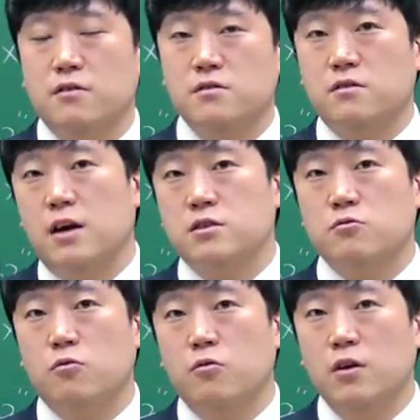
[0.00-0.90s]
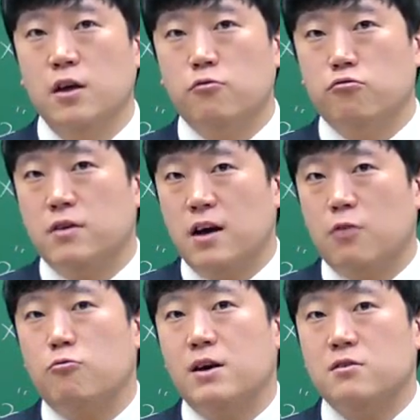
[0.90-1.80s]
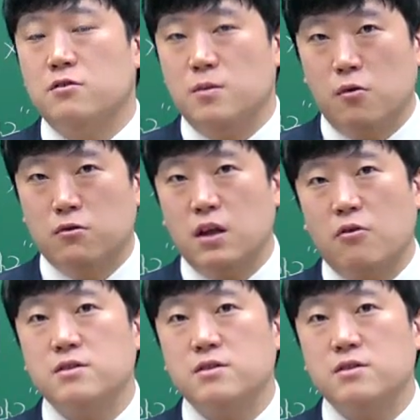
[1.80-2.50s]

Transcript: 그걸 가지고 국내에 갖고 와서 이제 먹는다고